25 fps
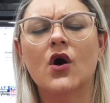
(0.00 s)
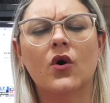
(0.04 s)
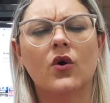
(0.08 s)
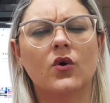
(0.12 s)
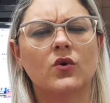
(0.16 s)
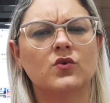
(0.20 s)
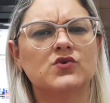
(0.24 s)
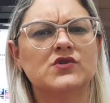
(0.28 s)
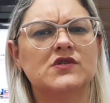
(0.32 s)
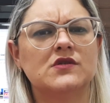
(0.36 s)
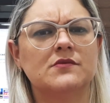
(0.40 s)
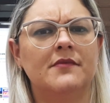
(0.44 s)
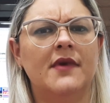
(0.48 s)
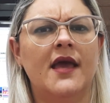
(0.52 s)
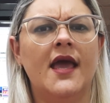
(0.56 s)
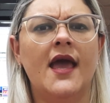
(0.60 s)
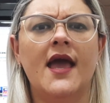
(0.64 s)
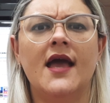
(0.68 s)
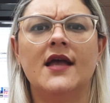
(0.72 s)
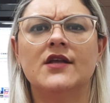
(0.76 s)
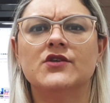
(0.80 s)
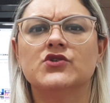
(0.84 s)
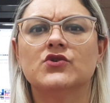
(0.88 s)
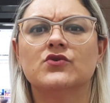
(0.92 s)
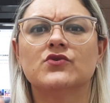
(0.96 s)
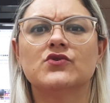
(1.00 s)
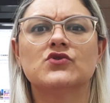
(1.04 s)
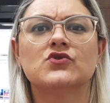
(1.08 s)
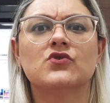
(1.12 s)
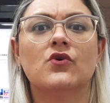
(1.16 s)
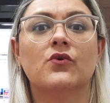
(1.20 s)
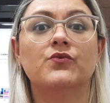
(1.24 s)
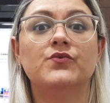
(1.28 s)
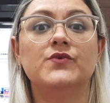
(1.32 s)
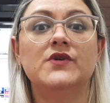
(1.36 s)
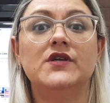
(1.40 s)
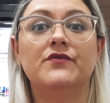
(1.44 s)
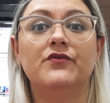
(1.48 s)
com os médicos,
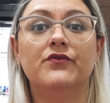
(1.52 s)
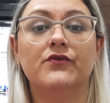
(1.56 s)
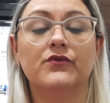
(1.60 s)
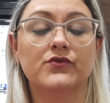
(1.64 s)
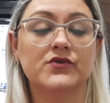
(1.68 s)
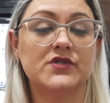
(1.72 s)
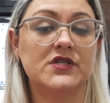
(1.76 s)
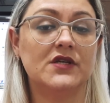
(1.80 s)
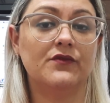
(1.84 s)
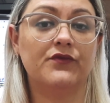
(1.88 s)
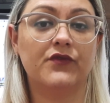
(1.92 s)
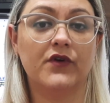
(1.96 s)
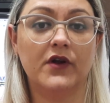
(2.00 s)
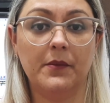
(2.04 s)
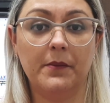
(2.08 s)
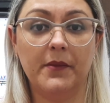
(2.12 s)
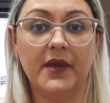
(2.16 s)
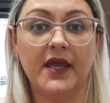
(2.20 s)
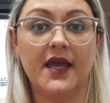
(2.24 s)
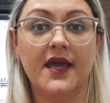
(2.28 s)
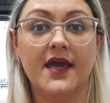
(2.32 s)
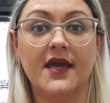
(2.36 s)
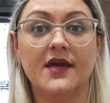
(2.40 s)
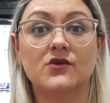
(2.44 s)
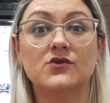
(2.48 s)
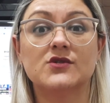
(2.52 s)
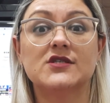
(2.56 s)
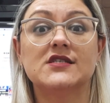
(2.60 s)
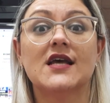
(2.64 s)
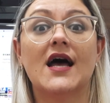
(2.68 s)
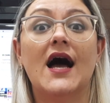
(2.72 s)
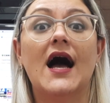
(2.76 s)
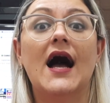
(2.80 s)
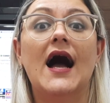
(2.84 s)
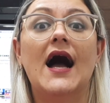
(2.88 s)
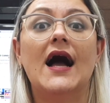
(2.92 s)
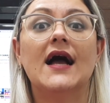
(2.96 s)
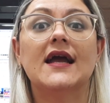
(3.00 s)
com os enfermeiros,
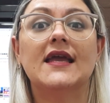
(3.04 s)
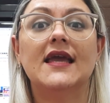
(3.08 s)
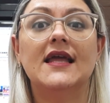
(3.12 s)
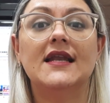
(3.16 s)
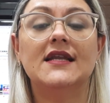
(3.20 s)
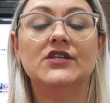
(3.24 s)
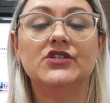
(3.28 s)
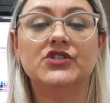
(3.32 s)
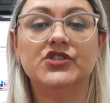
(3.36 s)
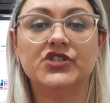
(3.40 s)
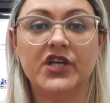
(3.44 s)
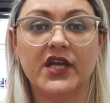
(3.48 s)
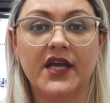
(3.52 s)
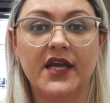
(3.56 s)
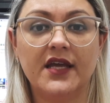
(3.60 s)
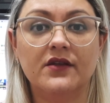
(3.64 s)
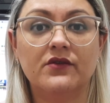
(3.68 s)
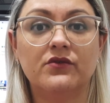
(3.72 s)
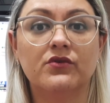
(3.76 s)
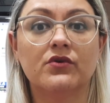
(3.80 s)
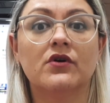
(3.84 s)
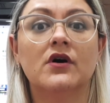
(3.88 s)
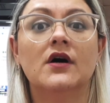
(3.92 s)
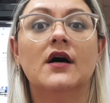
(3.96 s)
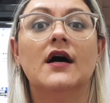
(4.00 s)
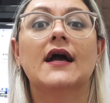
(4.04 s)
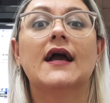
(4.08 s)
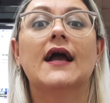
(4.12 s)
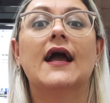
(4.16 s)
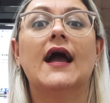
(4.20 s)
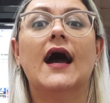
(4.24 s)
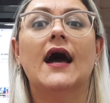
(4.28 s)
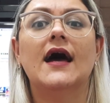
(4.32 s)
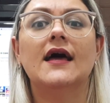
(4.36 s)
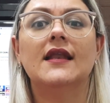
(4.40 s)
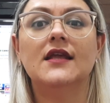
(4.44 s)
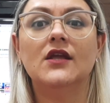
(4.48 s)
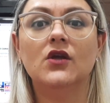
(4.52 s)
aquele jeito
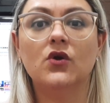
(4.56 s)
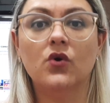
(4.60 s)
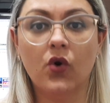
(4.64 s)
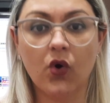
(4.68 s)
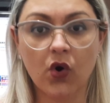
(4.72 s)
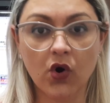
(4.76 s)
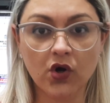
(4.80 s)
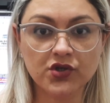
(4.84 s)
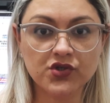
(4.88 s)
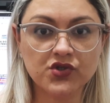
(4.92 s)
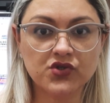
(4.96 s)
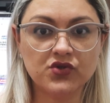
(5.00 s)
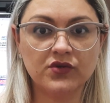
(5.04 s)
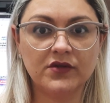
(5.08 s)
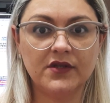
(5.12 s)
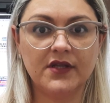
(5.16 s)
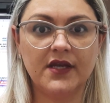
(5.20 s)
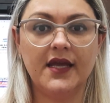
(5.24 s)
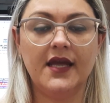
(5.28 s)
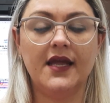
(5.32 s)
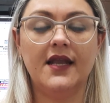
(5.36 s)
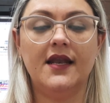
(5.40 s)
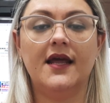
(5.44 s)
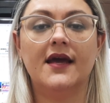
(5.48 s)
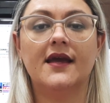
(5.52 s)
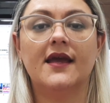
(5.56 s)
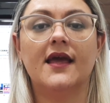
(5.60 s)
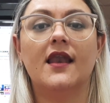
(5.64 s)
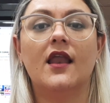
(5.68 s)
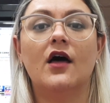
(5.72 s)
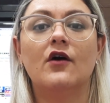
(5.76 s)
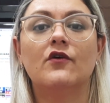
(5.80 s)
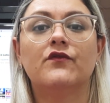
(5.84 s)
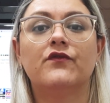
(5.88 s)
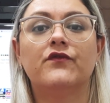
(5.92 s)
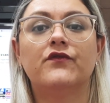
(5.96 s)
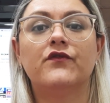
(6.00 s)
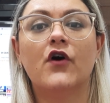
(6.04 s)
carinhoso dele,
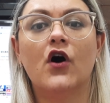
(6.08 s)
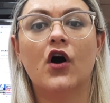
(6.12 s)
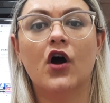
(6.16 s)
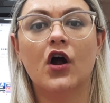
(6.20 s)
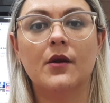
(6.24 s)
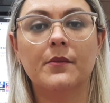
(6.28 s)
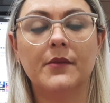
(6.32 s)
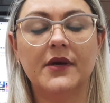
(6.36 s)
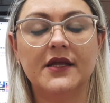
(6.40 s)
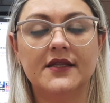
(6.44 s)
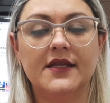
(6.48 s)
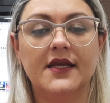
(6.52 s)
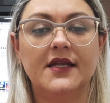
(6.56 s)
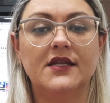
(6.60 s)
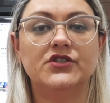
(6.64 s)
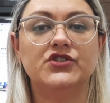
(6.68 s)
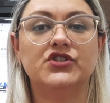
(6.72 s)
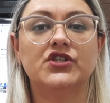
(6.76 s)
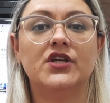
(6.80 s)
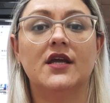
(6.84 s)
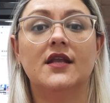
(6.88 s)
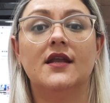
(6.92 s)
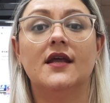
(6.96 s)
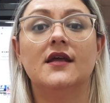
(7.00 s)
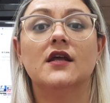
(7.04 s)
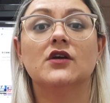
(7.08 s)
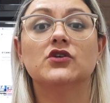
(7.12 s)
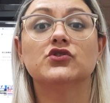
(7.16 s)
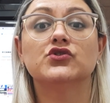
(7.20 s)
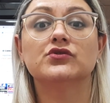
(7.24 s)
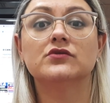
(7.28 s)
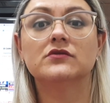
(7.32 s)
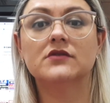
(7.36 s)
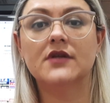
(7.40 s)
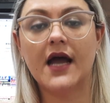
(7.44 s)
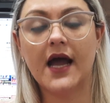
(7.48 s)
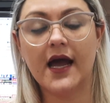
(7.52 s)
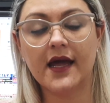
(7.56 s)
aquela forma dele de querer
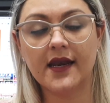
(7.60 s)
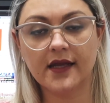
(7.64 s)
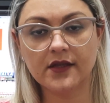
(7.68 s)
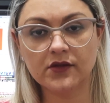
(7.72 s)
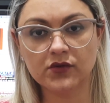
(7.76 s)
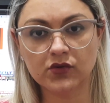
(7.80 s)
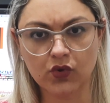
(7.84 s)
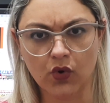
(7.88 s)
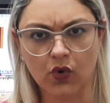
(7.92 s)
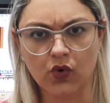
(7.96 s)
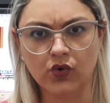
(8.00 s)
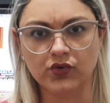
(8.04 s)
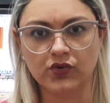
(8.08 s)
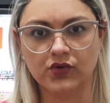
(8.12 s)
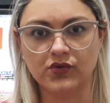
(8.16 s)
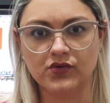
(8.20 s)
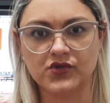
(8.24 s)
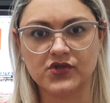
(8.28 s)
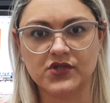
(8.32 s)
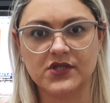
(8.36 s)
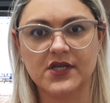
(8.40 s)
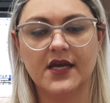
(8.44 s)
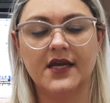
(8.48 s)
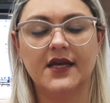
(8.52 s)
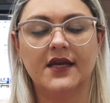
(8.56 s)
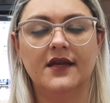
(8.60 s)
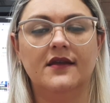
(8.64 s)
ajudar a todos.